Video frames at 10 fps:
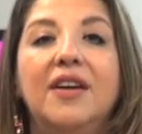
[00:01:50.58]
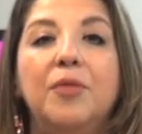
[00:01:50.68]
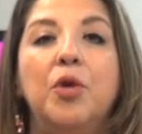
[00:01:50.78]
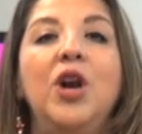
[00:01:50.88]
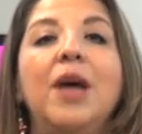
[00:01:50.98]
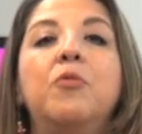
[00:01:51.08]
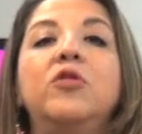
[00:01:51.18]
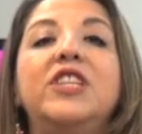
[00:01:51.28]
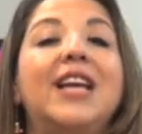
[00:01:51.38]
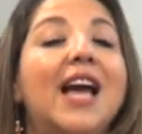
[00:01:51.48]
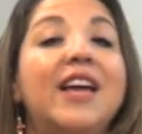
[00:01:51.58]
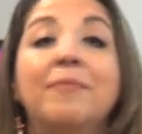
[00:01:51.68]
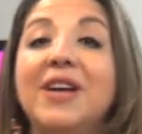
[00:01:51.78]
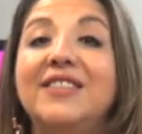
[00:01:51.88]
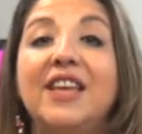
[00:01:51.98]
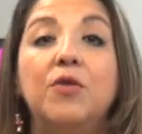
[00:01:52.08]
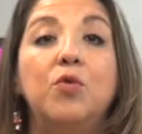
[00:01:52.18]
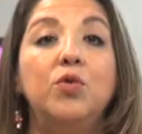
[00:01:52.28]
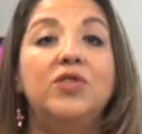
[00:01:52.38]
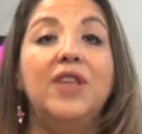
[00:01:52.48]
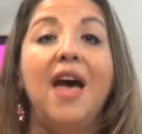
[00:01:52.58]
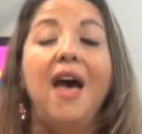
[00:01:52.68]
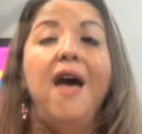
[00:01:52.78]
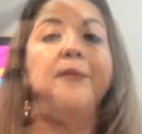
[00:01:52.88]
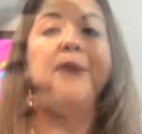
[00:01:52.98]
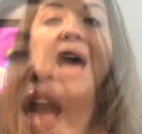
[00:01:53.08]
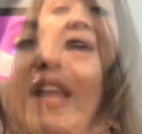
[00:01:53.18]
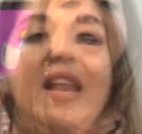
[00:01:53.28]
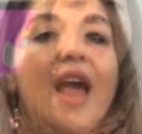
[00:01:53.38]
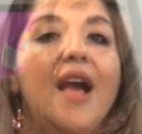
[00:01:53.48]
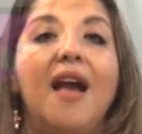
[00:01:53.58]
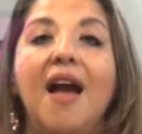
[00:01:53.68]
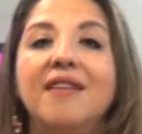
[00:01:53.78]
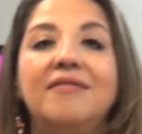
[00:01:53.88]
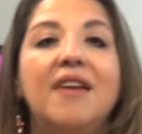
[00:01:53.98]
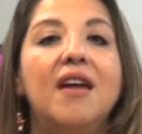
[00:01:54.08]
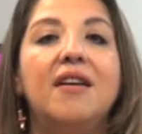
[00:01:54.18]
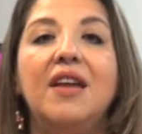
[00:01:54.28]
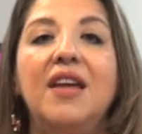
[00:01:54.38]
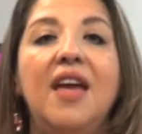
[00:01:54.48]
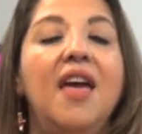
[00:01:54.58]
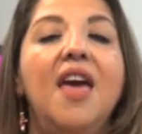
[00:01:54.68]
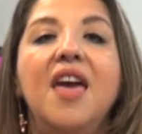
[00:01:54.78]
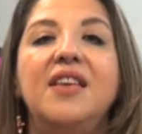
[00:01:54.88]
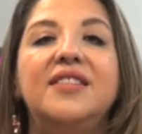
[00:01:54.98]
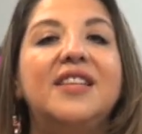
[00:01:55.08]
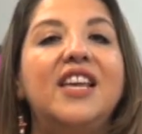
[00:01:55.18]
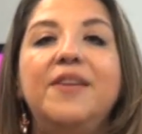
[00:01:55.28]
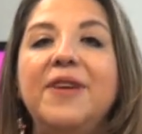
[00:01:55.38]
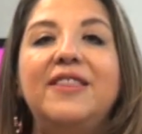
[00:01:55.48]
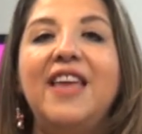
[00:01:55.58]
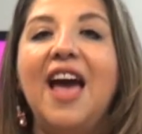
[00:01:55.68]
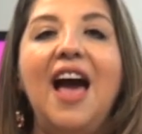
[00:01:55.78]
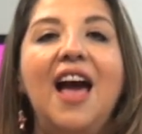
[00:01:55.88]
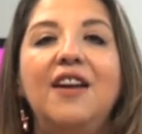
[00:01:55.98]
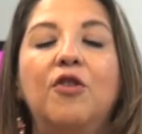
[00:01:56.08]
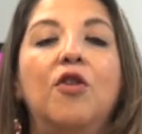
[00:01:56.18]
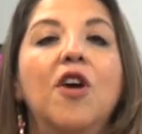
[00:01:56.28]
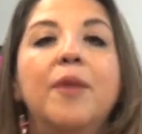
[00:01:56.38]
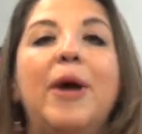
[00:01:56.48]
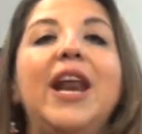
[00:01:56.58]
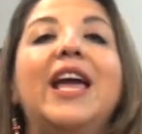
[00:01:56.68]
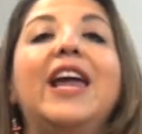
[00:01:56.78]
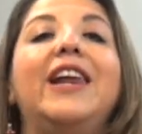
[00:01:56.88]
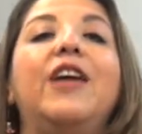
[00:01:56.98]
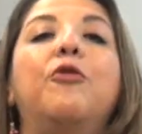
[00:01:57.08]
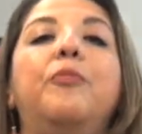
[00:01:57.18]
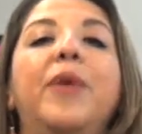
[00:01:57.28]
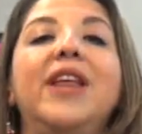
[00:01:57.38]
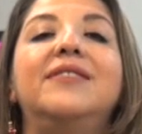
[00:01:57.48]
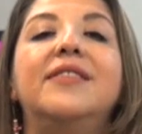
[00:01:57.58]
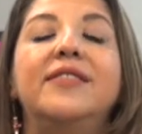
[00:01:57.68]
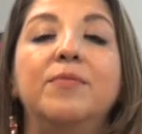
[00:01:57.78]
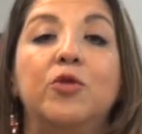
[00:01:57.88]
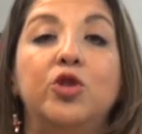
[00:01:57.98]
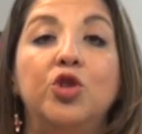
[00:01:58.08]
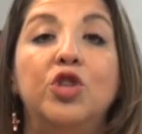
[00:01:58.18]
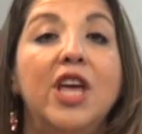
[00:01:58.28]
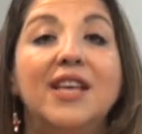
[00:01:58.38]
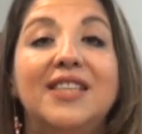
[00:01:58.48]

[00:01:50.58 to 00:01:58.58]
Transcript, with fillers: Pon la música que más te gusta, baila, canta, ríe, inscríbete a algo para que recuperes esa emoción.